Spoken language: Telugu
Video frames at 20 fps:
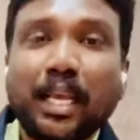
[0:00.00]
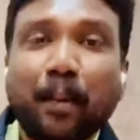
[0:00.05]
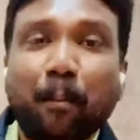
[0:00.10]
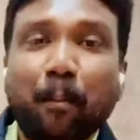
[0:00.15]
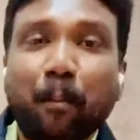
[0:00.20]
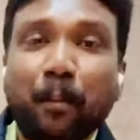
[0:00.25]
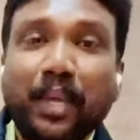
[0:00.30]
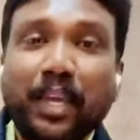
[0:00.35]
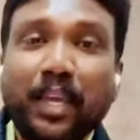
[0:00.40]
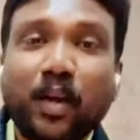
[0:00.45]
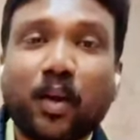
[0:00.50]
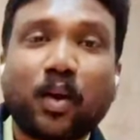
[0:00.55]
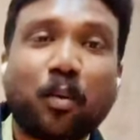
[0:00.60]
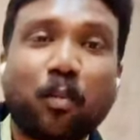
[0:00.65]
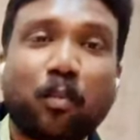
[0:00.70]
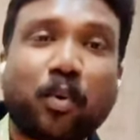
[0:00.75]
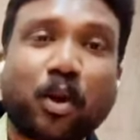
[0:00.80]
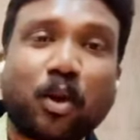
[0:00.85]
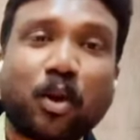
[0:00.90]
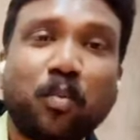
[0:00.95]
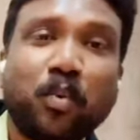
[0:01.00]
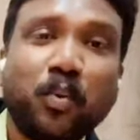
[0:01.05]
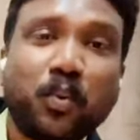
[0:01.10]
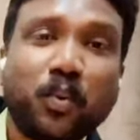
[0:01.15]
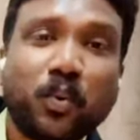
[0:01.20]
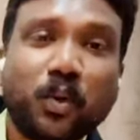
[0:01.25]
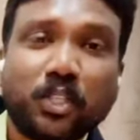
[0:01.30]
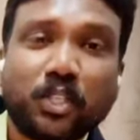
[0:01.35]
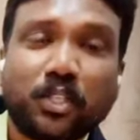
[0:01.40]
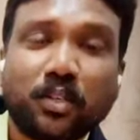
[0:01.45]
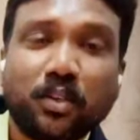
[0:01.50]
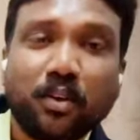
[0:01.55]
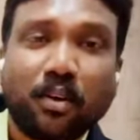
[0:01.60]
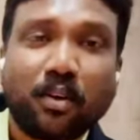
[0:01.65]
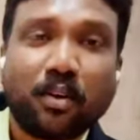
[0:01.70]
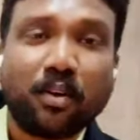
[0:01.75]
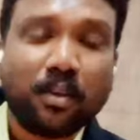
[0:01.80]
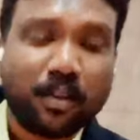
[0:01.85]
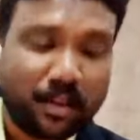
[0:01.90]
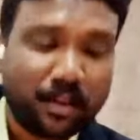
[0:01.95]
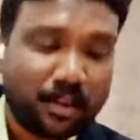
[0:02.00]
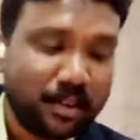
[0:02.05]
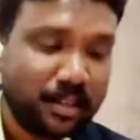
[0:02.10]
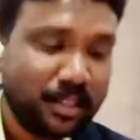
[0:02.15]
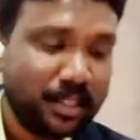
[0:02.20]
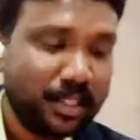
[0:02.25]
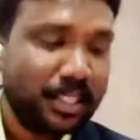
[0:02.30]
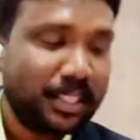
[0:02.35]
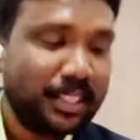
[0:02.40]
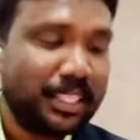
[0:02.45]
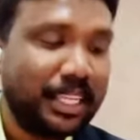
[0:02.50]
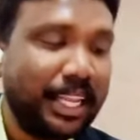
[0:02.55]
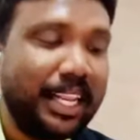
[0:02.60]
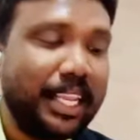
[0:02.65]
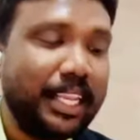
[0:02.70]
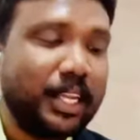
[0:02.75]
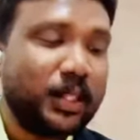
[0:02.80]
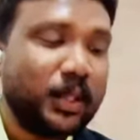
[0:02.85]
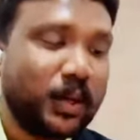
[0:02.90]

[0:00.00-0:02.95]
మీ యొక్క ప్రభువు వచ్చినో తెలియదు